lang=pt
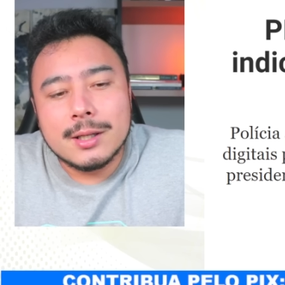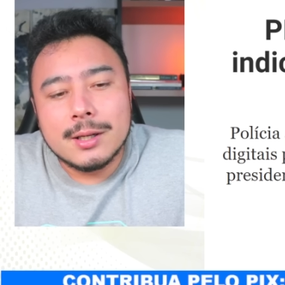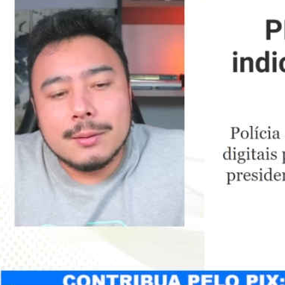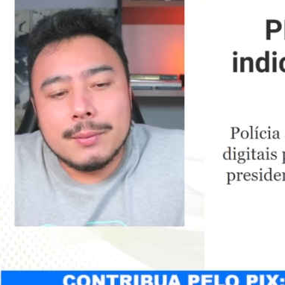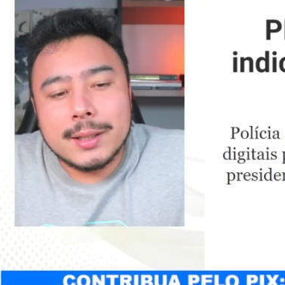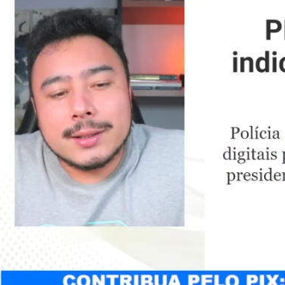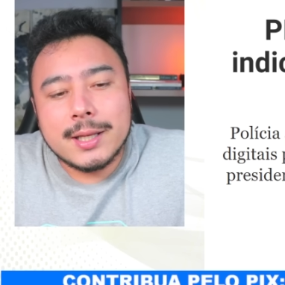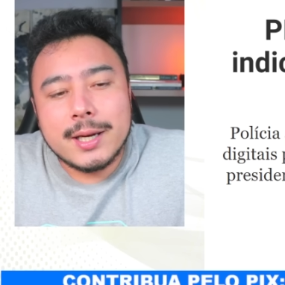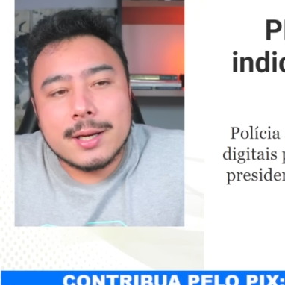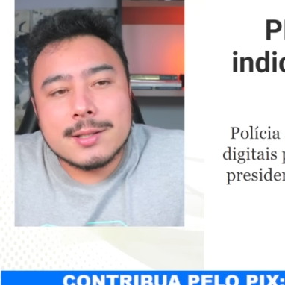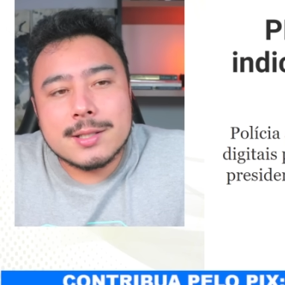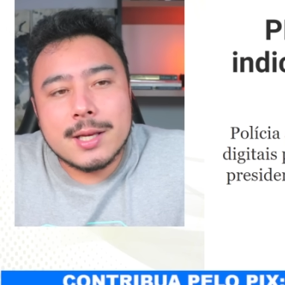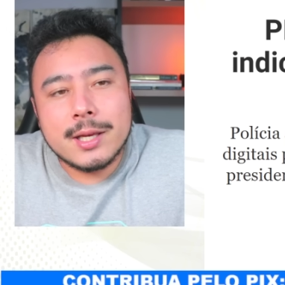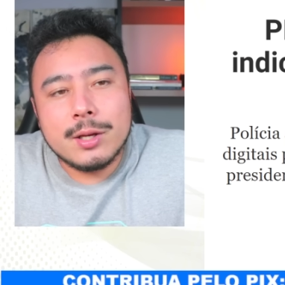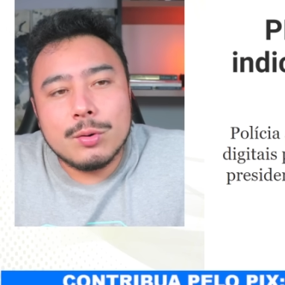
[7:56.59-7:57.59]
Matéria que
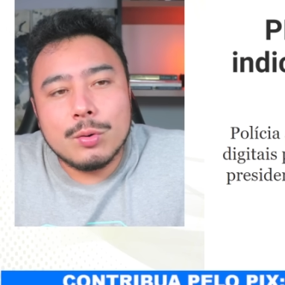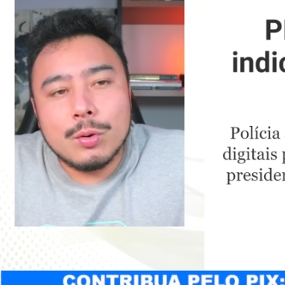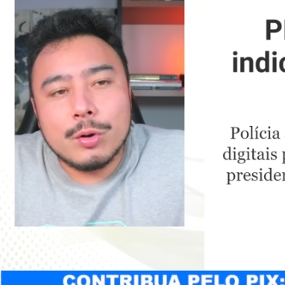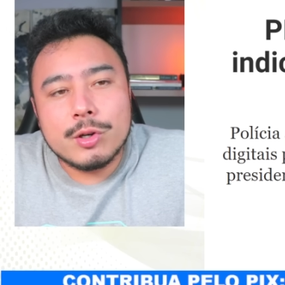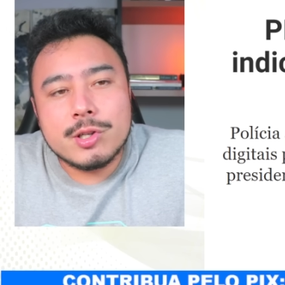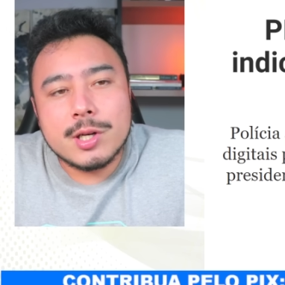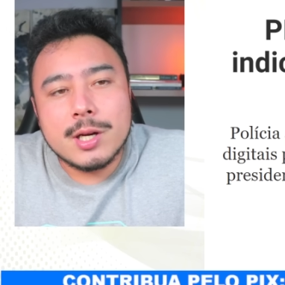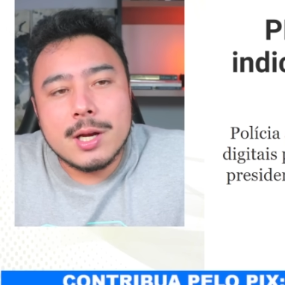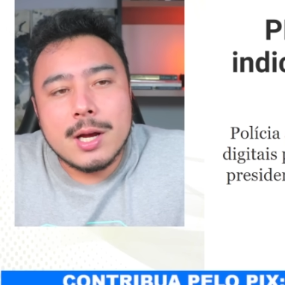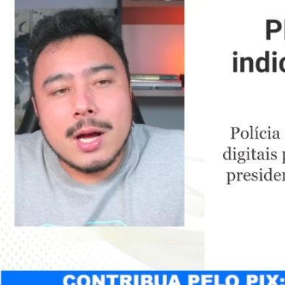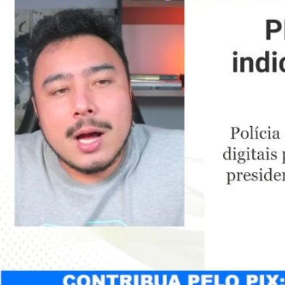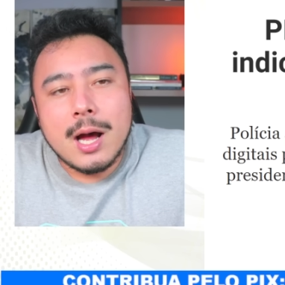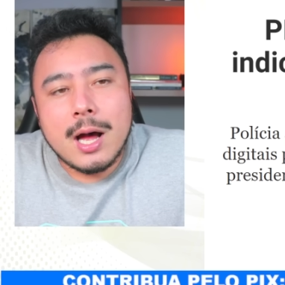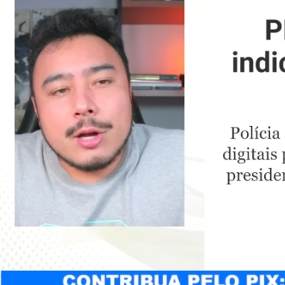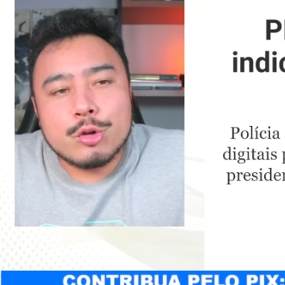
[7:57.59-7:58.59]
saiu hoje
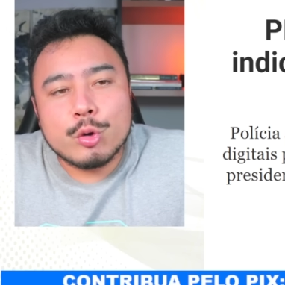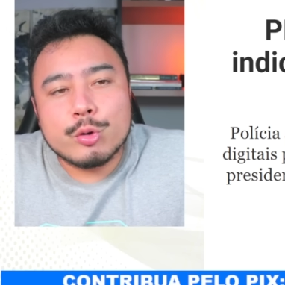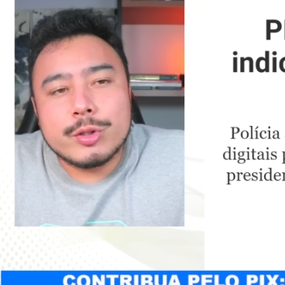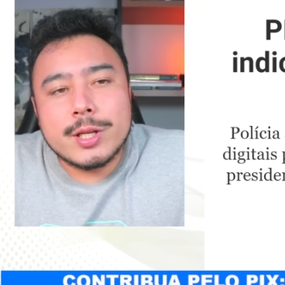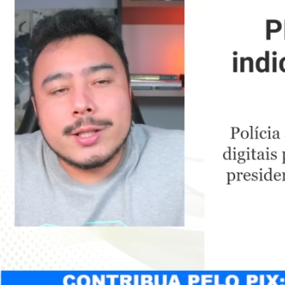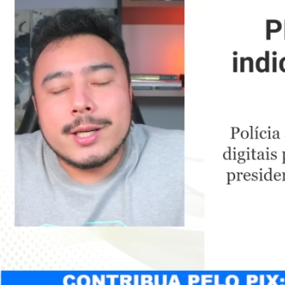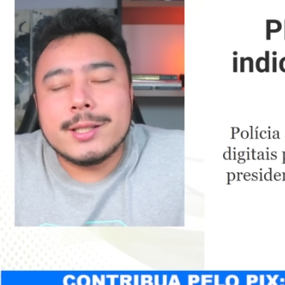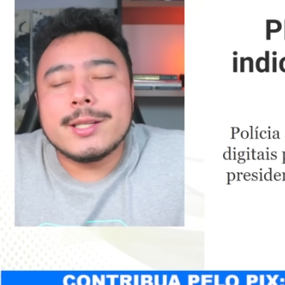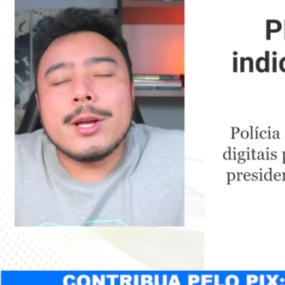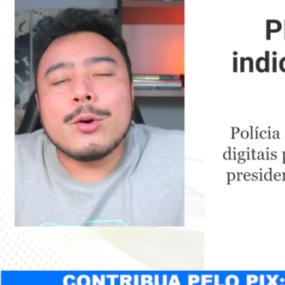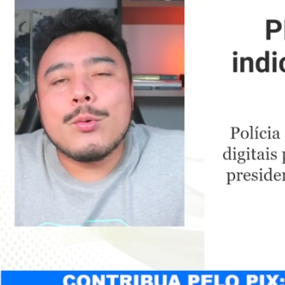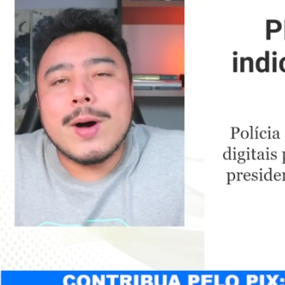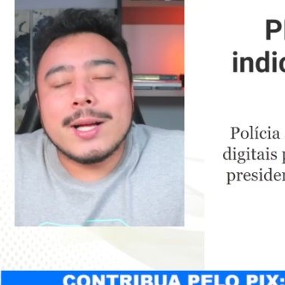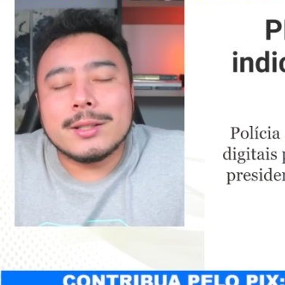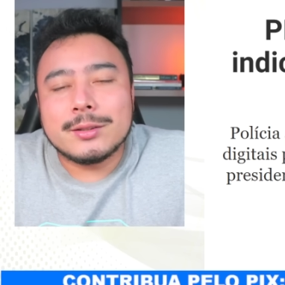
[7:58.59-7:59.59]
às
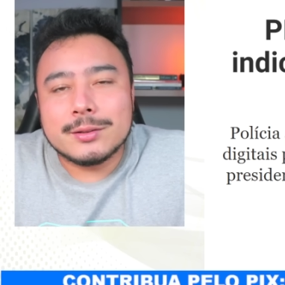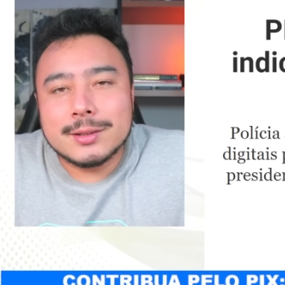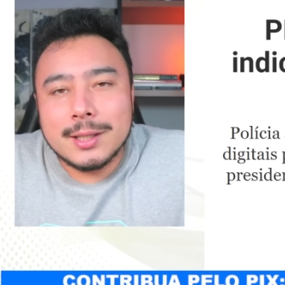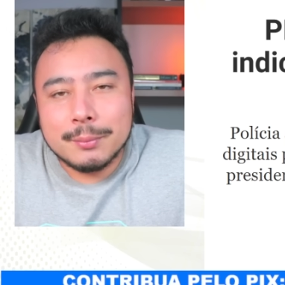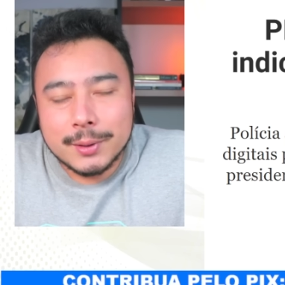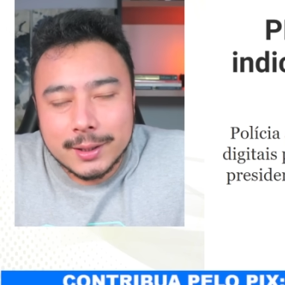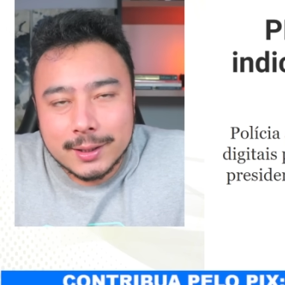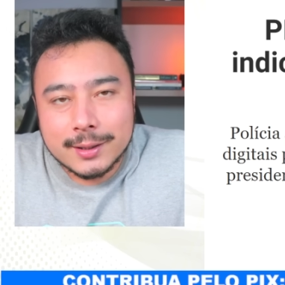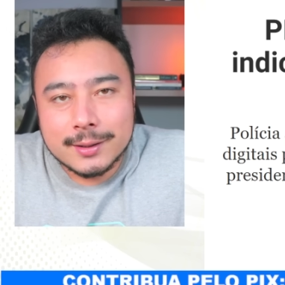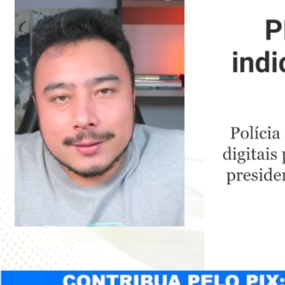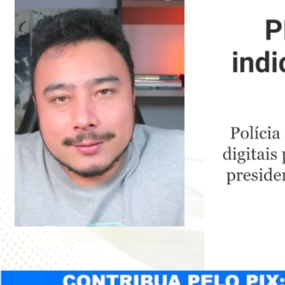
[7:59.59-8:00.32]
11h34 da manhã.